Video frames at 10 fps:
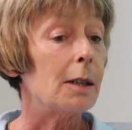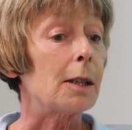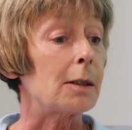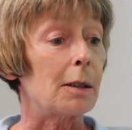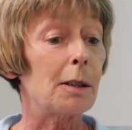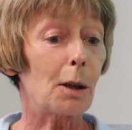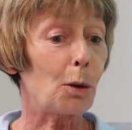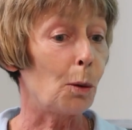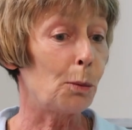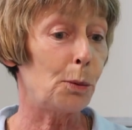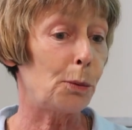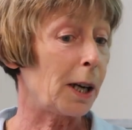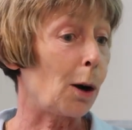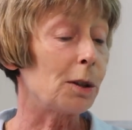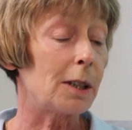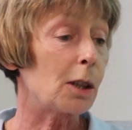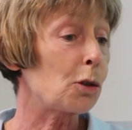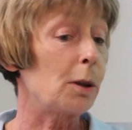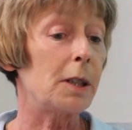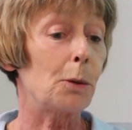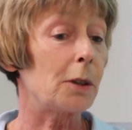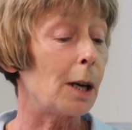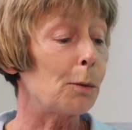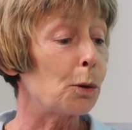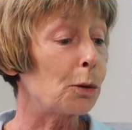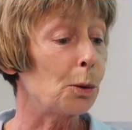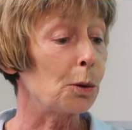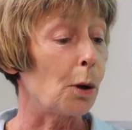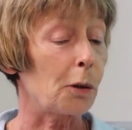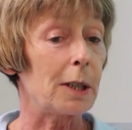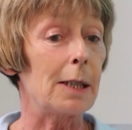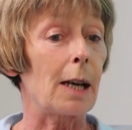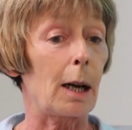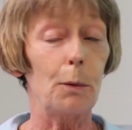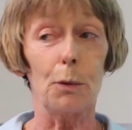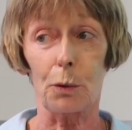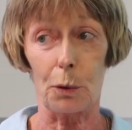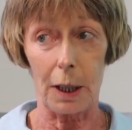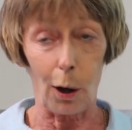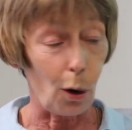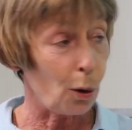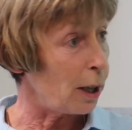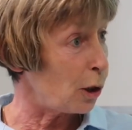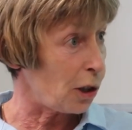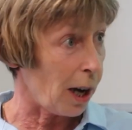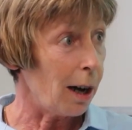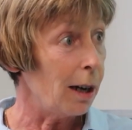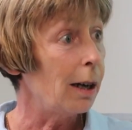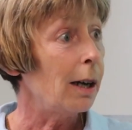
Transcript: C'est-à-dire qu'on vous fait grandir, je le dis aux élèves de seconde, lorsqu'ils arrivent, ce sont des grands collégiens,